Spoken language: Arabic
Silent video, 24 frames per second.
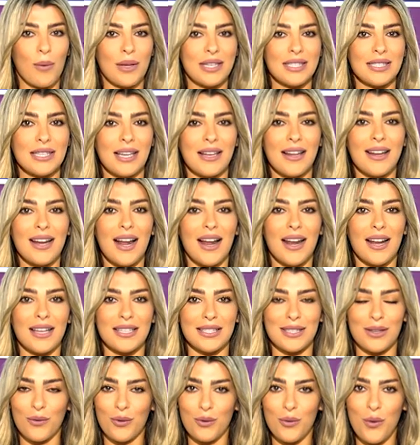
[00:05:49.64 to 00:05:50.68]
السلالة على
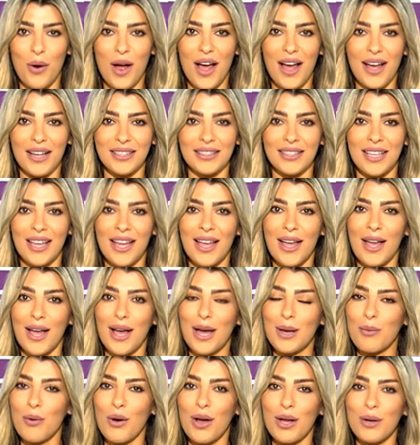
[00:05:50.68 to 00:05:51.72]
01
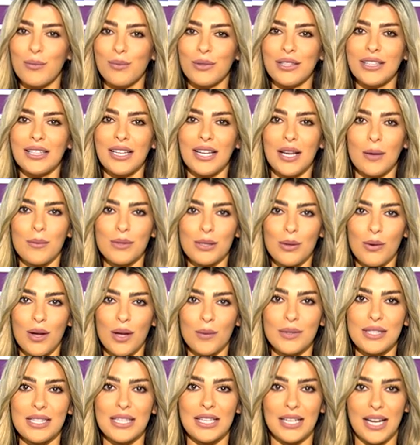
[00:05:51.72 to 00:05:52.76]
44
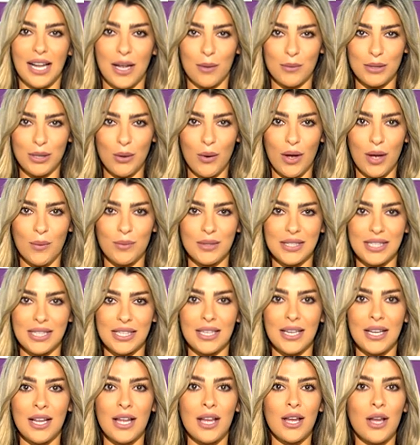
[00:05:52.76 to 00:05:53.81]
55 55
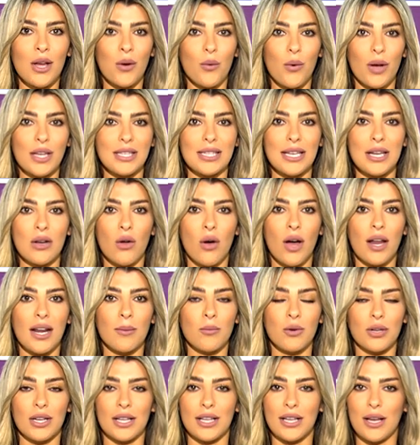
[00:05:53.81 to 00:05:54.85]
واحصلوا على
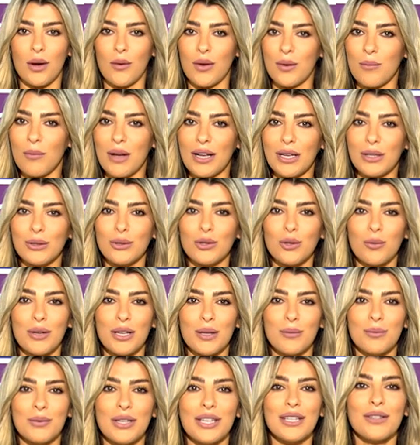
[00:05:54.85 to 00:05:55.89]
مورينجا وين ما كنتوا
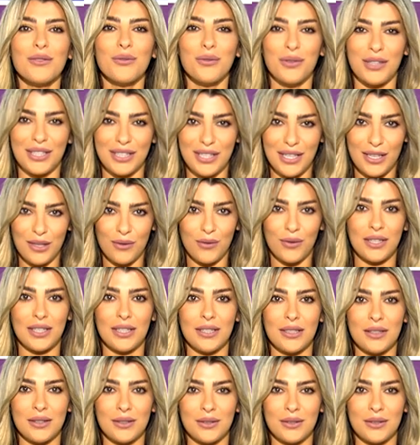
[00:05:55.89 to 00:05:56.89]
بلبنان فري دليفري